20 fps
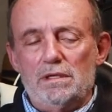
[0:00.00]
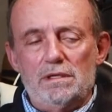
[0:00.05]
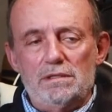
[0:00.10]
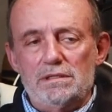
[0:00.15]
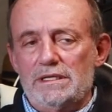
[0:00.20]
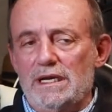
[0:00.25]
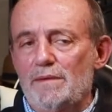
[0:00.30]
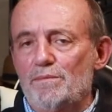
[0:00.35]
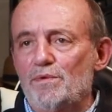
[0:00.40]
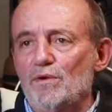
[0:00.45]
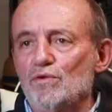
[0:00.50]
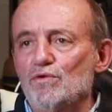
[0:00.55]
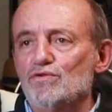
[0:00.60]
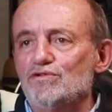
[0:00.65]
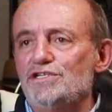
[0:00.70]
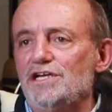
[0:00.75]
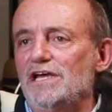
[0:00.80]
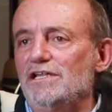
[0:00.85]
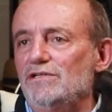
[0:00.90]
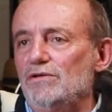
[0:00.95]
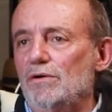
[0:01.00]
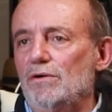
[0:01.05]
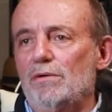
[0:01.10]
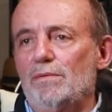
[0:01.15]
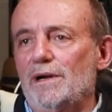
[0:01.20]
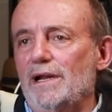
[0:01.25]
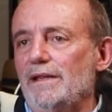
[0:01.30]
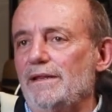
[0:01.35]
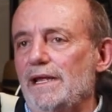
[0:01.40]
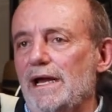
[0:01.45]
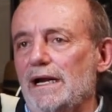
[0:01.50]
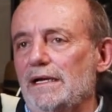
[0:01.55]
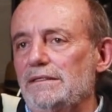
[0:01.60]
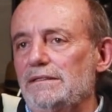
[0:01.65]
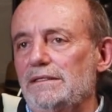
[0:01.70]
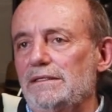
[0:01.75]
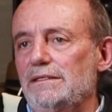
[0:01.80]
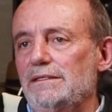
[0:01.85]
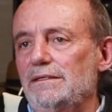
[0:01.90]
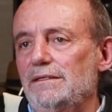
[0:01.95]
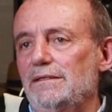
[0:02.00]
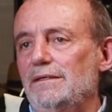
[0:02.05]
reproduciendo obra de arte.